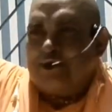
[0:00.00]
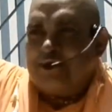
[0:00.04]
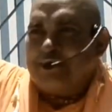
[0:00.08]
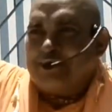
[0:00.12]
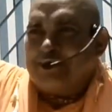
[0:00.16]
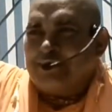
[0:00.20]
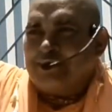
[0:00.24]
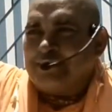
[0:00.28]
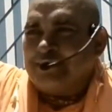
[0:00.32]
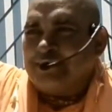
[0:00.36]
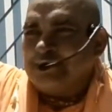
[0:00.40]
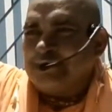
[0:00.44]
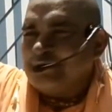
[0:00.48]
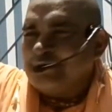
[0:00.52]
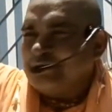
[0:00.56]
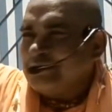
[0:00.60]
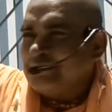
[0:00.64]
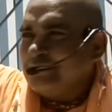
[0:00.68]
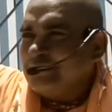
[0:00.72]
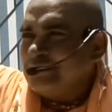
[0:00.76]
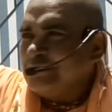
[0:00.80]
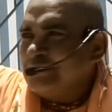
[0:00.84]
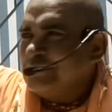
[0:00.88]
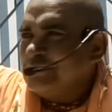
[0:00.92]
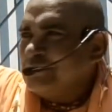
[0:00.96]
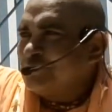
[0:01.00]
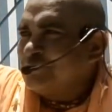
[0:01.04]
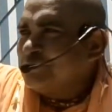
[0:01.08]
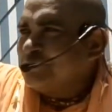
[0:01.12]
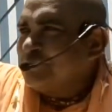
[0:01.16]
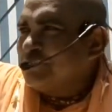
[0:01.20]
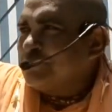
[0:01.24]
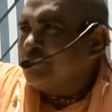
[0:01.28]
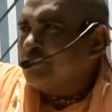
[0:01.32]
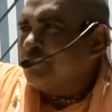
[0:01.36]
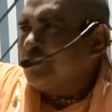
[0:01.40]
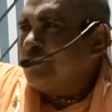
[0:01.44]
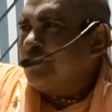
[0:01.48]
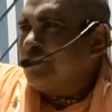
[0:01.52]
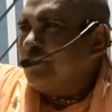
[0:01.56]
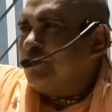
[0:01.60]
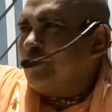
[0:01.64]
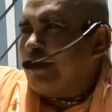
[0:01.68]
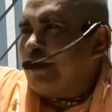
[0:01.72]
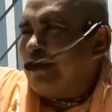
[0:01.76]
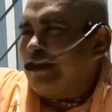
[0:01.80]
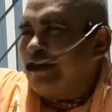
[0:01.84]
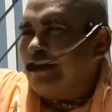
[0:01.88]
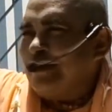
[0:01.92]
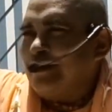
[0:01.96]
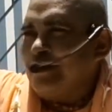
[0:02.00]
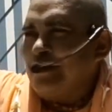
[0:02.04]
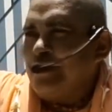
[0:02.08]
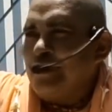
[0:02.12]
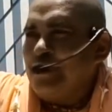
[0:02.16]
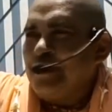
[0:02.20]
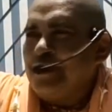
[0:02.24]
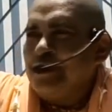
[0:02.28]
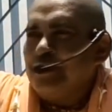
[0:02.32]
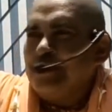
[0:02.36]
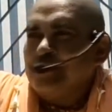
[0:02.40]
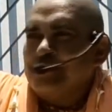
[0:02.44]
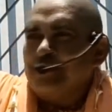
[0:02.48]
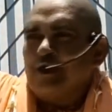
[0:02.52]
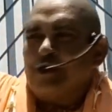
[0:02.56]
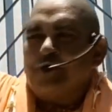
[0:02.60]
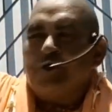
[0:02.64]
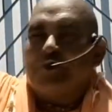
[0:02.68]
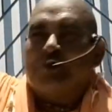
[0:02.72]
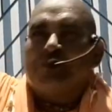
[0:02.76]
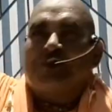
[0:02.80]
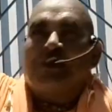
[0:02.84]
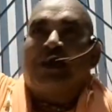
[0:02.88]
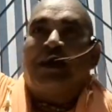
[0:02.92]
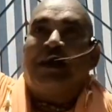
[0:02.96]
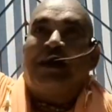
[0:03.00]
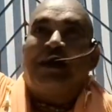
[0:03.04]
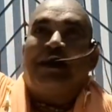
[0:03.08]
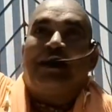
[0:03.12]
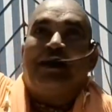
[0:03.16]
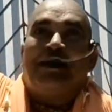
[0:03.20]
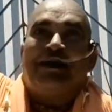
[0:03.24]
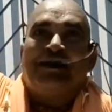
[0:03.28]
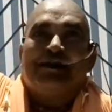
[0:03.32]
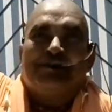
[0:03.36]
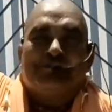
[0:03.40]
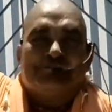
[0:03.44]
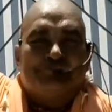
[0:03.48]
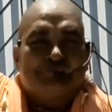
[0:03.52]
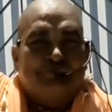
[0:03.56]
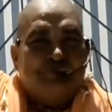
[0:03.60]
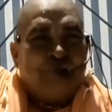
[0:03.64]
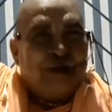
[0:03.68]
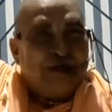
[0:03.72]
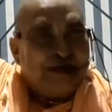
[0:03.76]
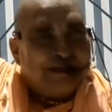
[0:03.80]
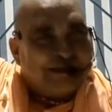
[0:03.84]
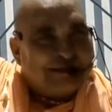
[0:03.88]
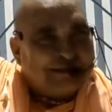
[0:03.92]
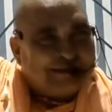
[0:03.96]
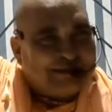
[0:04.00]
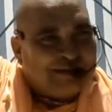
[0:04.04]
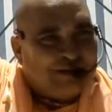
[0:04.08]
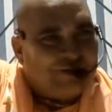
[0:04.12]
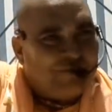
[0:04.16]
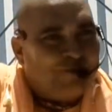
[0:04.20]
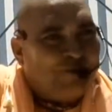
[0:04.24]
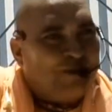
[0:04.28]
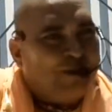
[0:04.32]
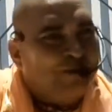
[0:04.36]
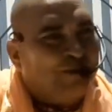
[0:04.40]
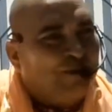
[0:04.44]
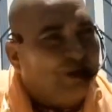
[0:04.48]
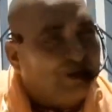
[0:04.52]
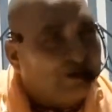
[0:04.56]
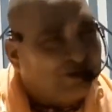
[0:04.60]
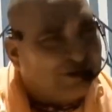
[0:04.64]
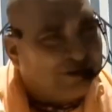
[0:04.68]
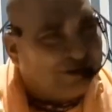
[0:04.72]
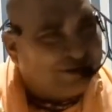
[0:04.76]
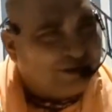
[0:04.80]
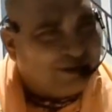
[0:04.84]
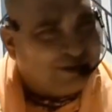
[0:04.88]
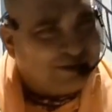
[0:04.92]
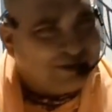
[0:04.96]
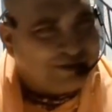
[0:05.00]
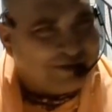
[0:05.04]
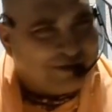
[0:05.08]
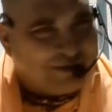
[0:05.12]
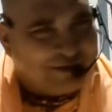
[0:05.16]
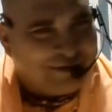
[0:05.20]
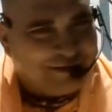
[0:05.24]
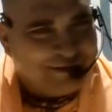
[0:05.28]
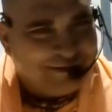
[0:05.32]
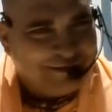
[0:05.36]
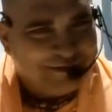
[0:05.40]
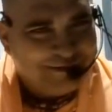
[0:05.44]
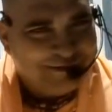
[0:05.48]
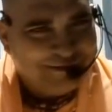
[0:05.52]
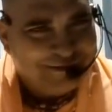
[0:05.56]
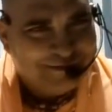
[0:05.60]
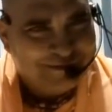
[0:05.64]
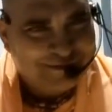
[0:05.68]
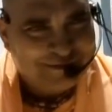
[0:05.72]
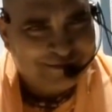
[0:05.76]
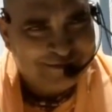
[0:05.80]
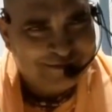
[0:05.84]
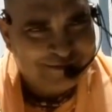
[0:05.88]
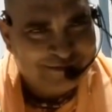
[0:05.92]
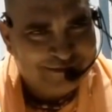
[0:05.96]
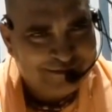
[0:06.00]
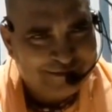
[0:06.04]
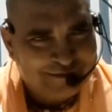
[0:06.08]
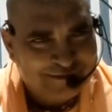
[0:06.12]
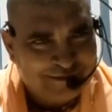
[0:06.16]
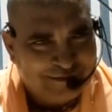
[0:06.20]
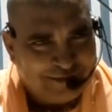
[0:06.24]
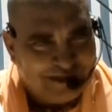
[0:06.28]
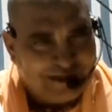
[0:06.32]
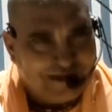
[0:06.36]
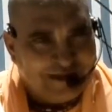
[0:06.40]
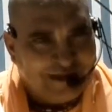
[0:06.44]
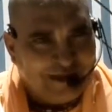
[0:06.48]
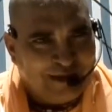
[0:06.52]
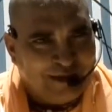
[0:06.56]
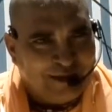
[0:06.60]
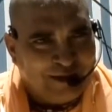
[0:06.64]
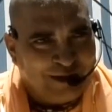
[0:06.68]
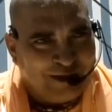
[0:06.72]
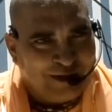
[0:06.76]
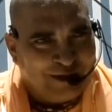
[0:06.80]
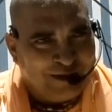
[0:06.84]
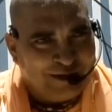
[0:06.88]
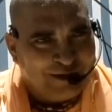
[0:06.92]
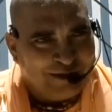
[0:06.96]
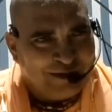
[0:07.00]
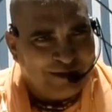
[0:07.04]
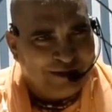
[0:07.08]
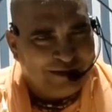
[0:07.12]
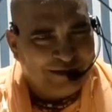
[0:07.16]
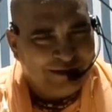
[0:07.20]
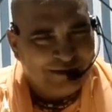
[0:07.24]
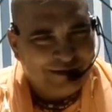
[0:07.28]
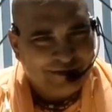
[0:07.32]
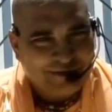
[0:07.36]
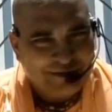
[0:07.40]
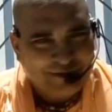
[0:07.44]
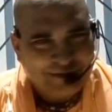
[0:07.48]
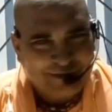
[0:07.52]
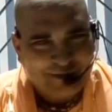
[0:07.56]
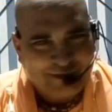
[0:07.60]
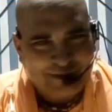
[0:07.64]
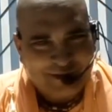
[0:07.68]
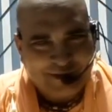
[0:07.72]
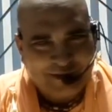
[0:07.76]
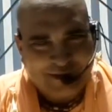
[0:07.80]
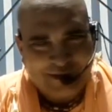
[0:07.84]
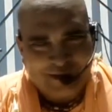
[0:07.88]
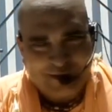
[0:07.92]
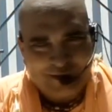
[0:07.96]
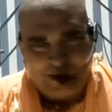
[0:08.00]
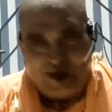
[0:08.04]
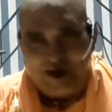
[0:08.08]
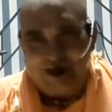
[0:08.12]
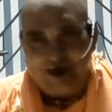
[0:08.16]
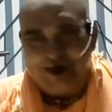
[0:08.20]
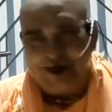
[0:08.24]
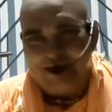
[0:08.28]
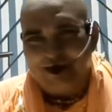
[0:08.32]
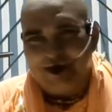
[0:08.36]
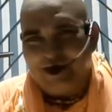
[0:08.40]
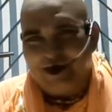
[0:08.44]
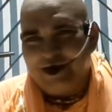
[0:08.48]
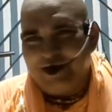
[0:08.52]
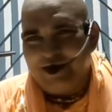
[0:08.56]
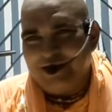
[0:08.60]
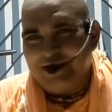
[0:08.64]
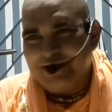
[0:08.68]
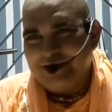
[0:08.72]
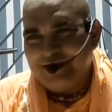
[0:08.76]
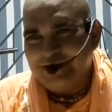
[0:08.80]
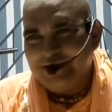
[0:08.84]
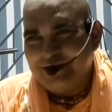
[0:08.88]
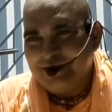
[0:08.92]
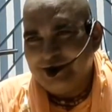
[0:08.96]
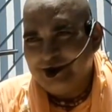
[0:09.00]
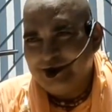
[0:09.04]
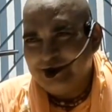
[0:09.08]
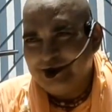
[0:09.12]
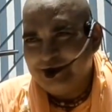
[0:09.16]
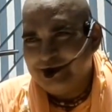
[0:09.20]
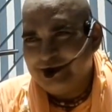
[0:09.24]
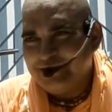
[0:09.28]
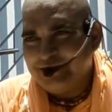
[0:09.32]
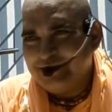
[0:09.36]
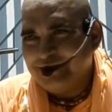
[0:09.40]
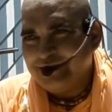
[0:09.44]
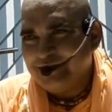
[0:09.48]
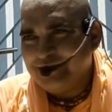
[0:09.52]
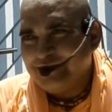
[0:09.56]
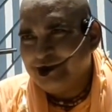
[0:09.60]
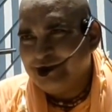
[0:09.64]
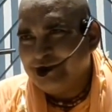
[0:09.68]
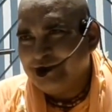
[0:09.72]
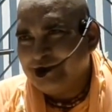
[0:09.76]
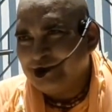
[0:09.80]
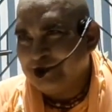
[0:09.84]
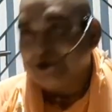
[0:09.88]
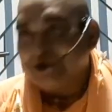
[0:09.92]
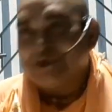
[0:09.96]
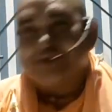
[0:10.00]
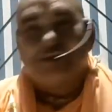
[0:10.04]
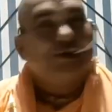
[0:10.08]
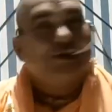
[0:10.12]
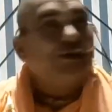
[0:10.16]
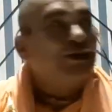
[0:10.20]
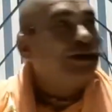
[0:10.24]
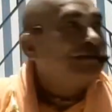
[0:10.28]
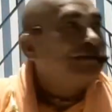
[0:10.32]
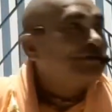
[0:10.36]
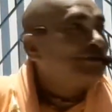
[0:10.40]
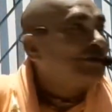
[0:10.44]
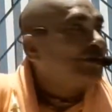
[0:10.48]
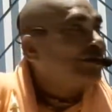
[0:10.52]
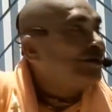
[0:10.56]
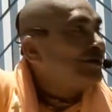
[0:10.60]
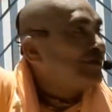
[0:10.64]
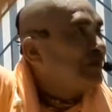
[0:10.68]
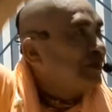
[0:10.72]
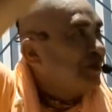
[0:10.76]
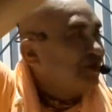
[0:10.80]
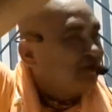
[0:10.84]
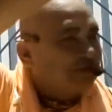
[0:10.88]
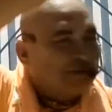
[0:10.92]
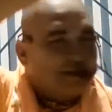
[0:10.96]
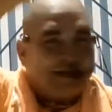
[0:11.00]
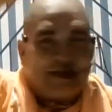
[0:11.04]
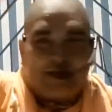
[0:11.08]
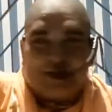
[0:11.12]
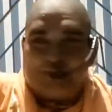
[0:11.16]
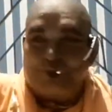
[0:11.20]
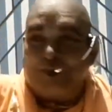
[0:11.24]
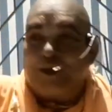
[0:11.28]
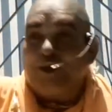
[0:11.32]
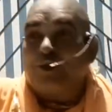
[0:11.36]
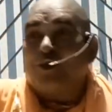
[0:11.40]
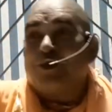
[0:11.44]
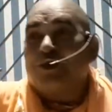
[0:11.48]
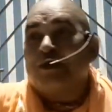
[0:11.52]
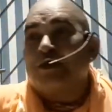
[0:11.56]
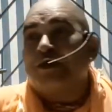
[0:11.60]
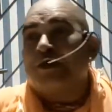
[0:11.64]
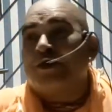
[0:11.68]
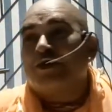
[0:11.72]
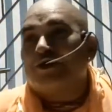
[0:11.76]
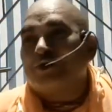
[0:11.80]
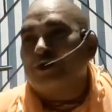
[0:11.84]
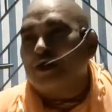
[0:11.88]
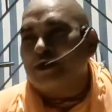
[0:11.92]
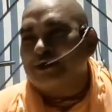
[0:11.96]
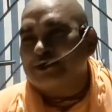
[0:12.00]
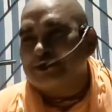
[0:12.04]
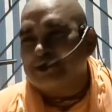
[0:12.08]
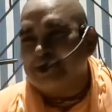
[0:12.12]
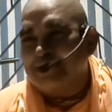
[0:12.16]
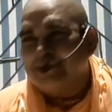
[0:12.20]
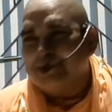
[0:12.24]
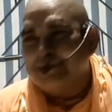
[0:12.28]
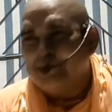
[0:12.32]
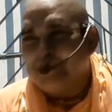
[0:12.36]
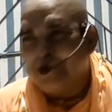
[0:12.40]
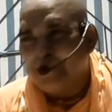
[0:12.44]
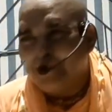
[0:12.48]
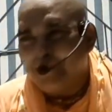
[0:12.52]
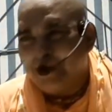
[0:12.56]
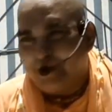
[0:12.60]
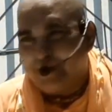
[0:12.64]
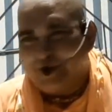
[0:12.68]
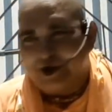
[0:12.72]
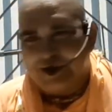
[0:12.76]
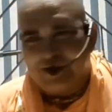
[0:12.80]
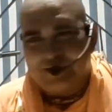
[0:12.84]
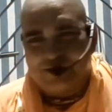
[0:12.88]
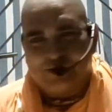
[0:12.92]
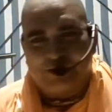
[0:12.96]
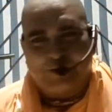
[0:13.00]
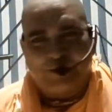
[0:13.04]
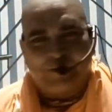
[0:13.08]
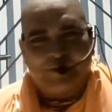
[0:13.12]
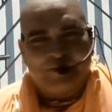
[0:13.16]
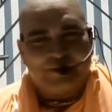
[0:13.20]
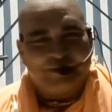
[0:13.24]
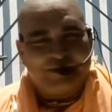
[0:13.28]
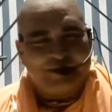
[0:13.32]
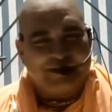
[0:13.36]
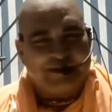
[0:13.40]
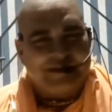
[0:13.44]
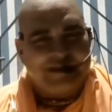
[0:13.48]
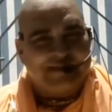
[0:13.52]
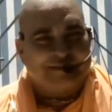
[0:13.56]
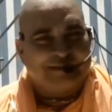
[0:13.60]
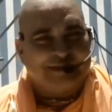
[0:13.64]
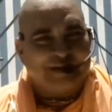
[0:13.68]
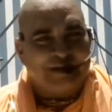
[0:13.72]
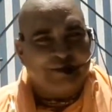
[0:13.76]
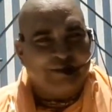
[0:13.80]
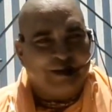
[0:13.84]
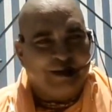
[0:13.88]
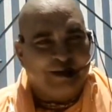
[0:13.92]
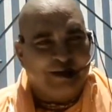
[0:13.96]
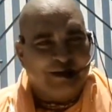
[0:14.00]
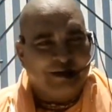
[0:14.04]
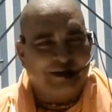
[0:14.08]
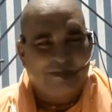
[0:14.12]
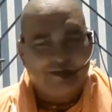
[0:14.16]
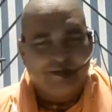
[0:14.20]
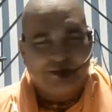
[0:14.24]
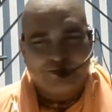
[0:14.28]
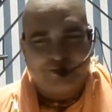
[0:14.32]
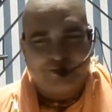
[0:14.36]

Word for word: করে নিচ্ছেন শোষণ করে তারপর তা বৃষ্টি রূপে বর্ষিত হচ্ছে বৃন্দাবনের মধ্যে ফলে কি হয় বৃষ্টি হয়েছে তখন কি হচ্ছে গাছপালাগুলো কিরকম লাগছে আমাদের তো ইন্ডাস্ট্রিয়াল বেল্ট